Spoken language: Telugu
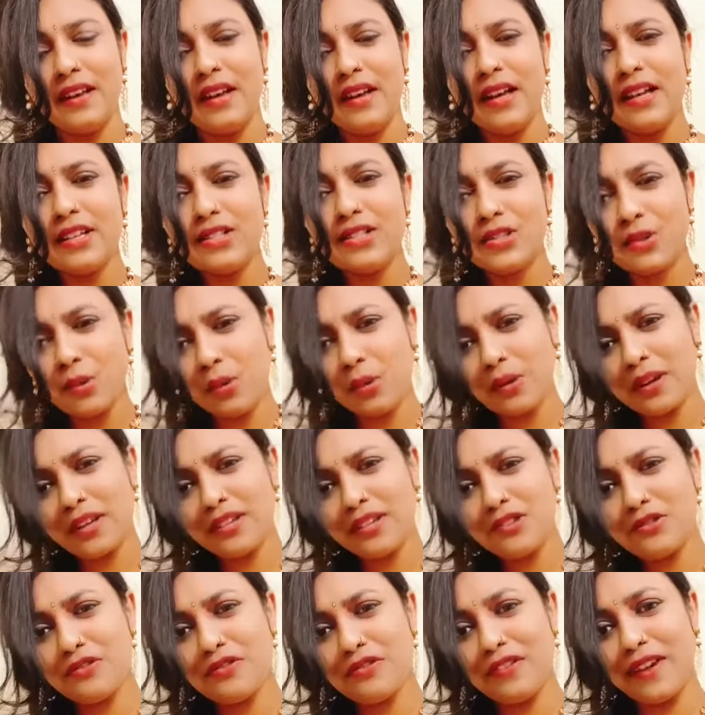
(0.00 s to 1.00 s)
ఇట్స్ ఓకే
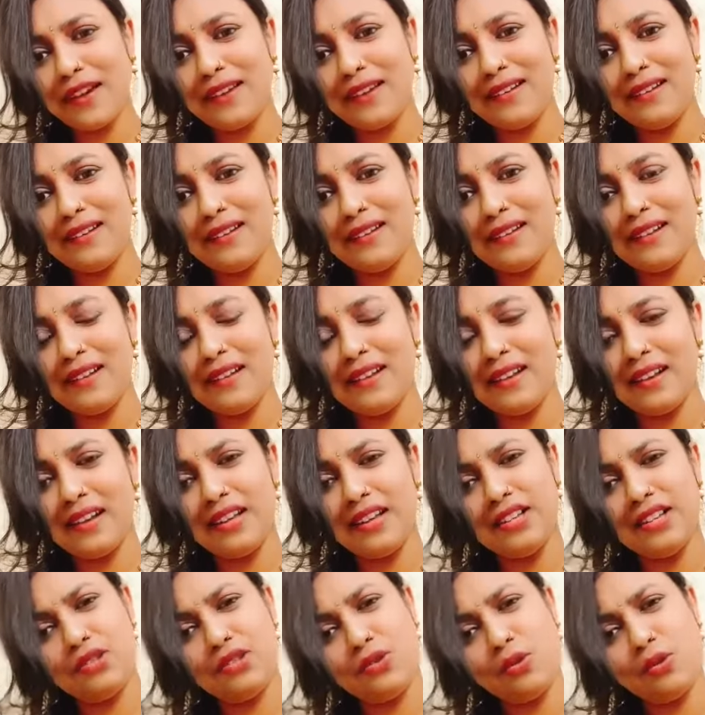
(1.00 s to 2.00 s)
టు ఫెయిల్
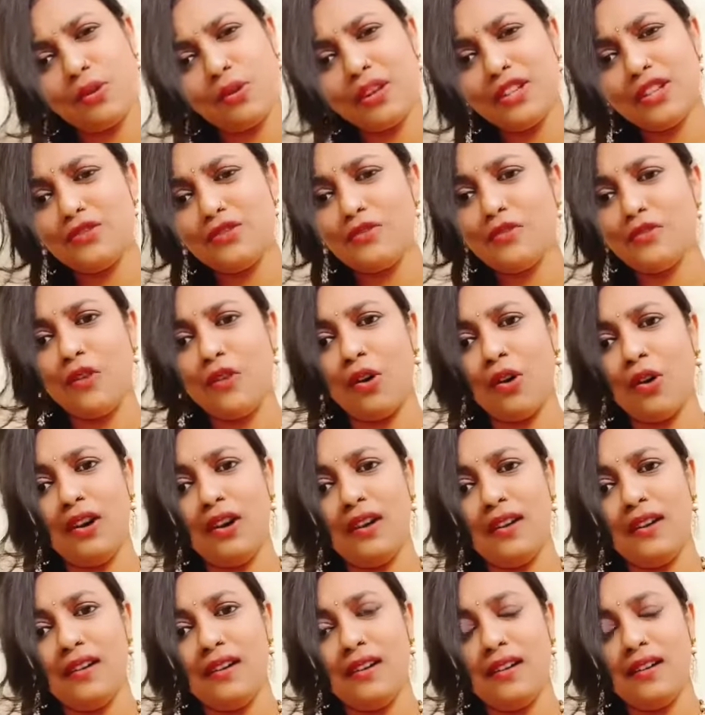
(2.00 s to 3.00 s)
ఇట్స్ ఓకే టు ఫాల్
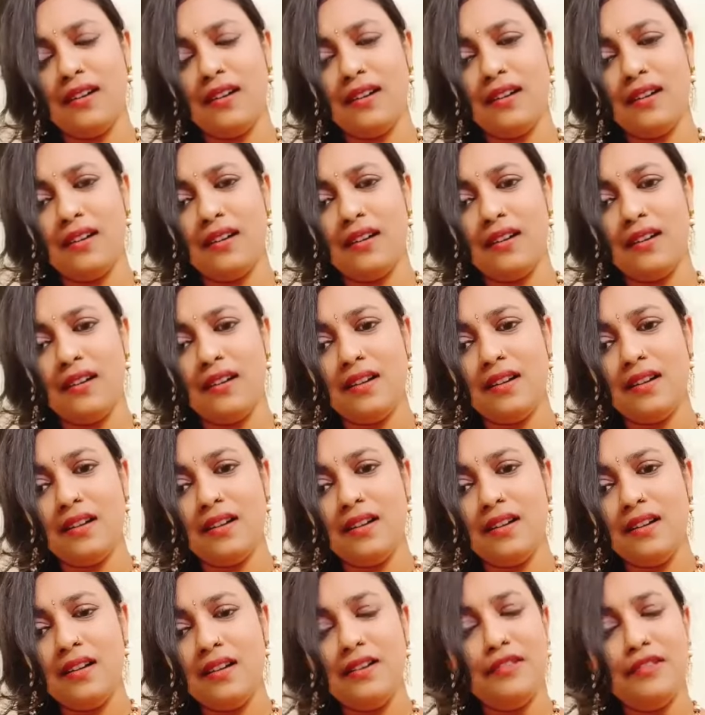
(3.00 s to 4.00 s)

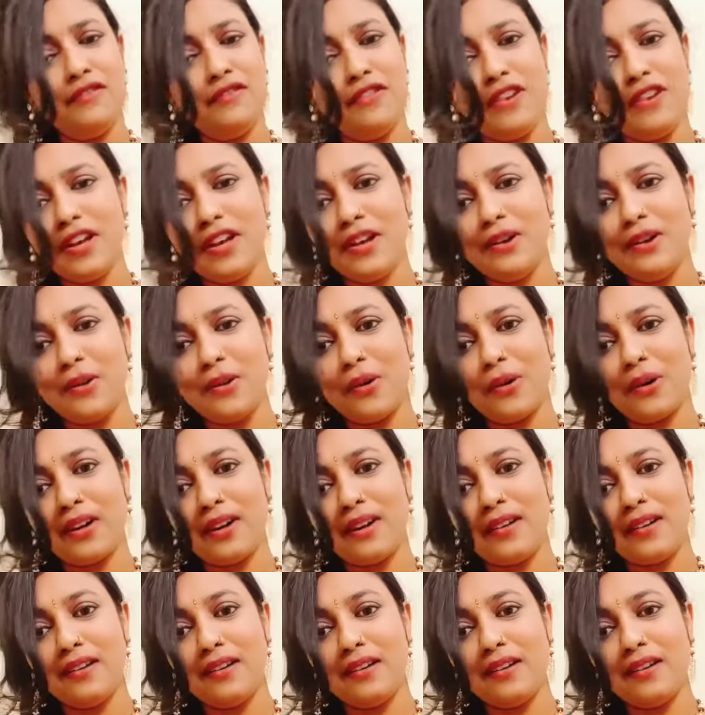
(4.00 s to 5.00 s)
ఫియర్ నాట్
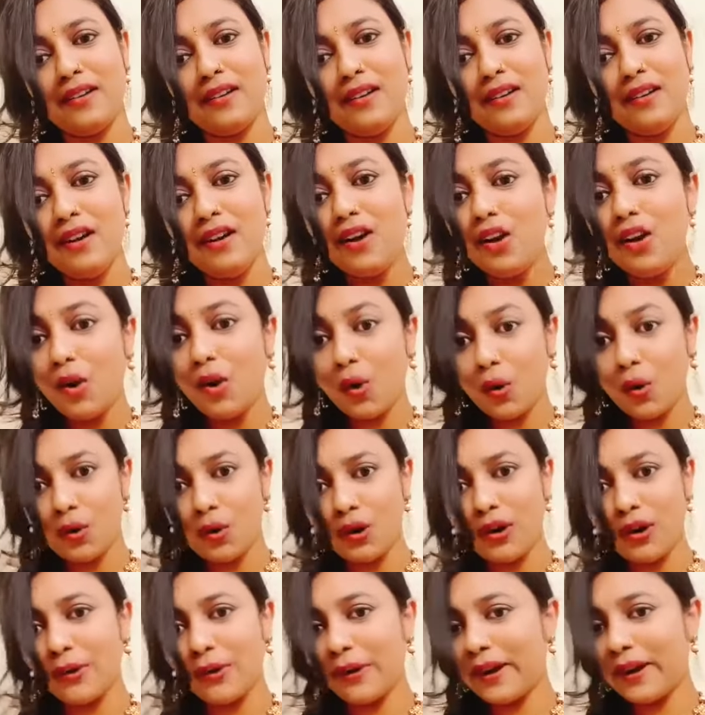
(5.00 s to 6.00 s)

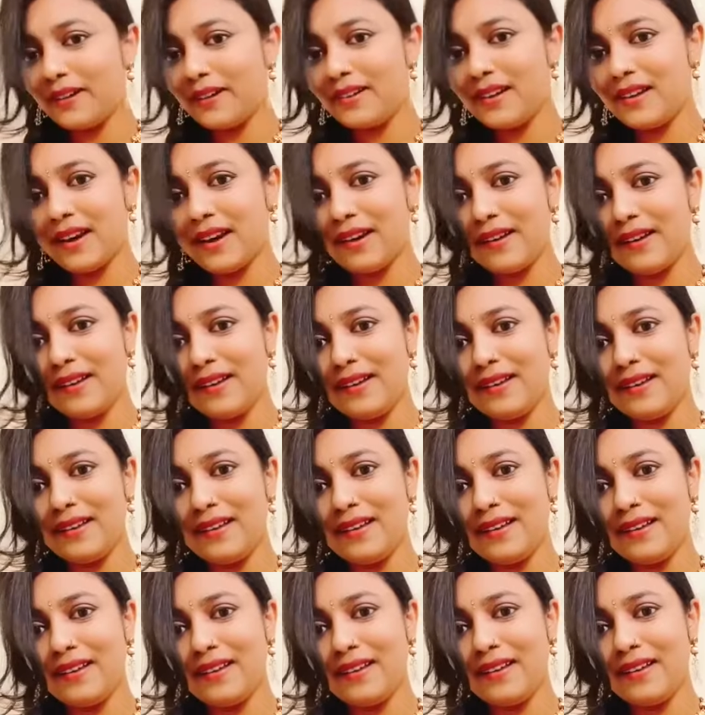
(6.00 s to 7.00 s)
హోల్డ్ యువర్ హెడ్ హై
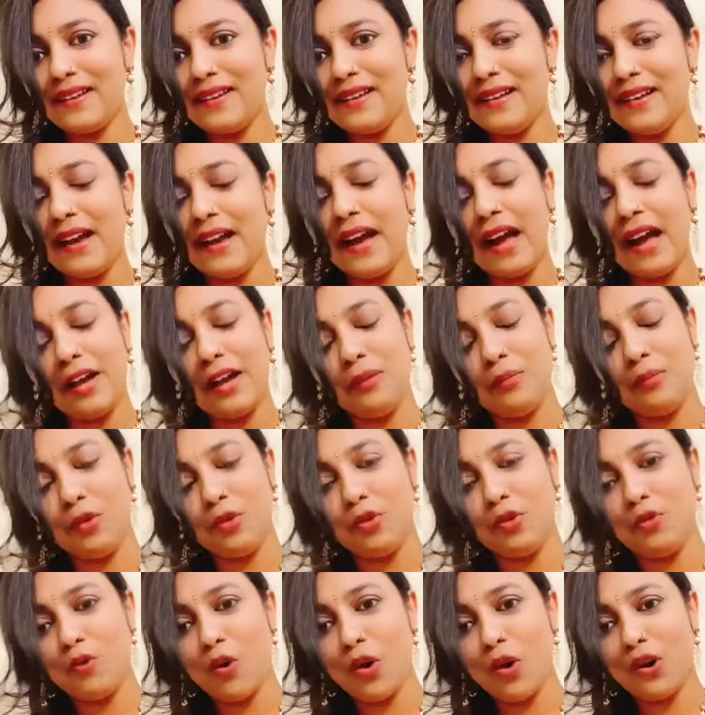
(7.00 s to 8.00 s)
అండ్
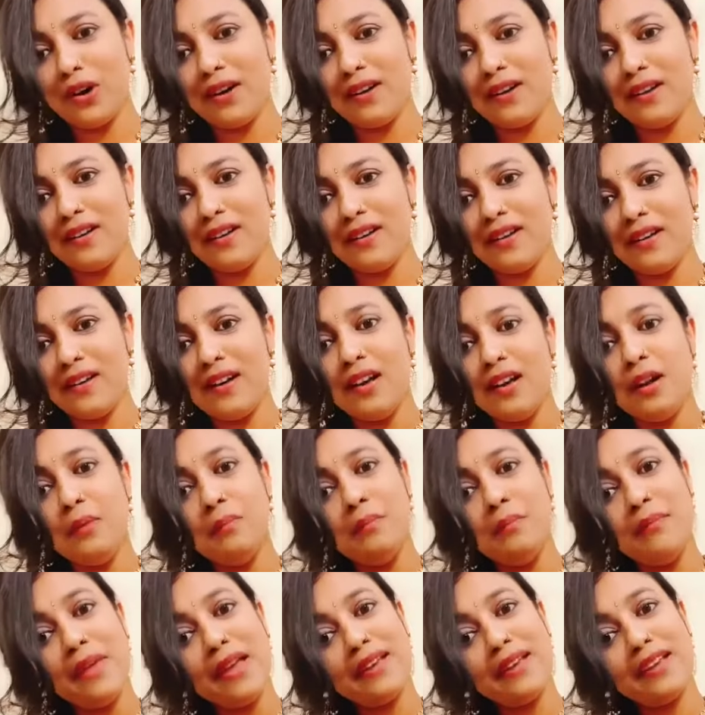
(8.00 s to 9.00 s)
మూవ్ ఆన్
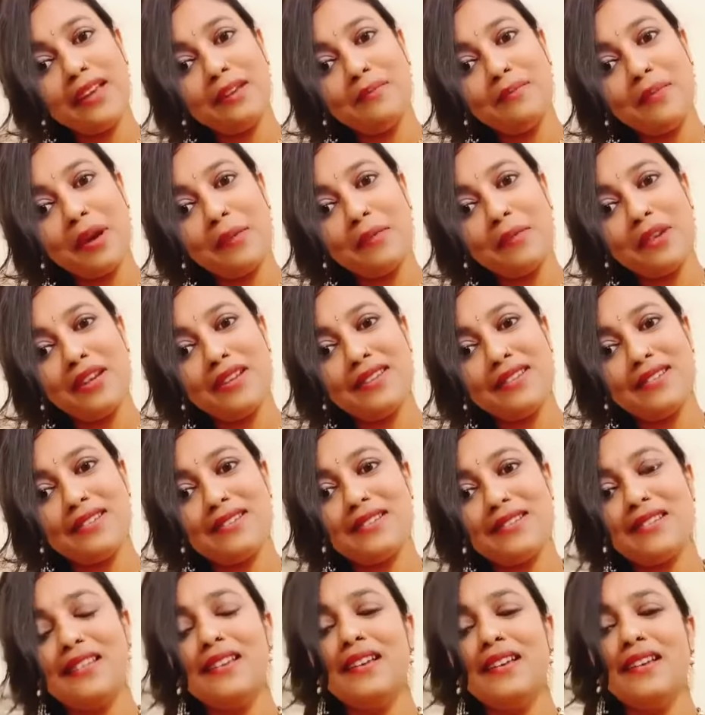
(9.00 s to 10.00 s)
మేకింగ్ మెమరీస్
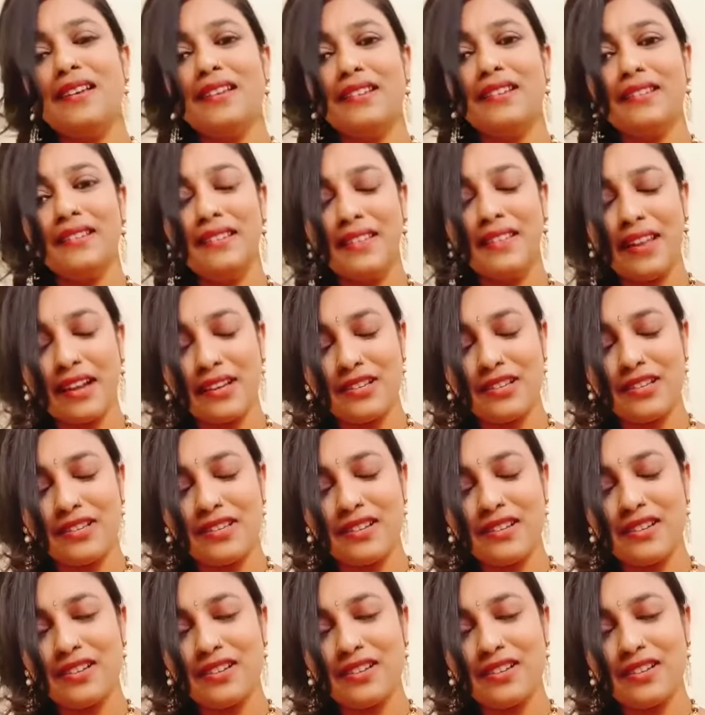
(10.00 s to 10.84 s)
దట్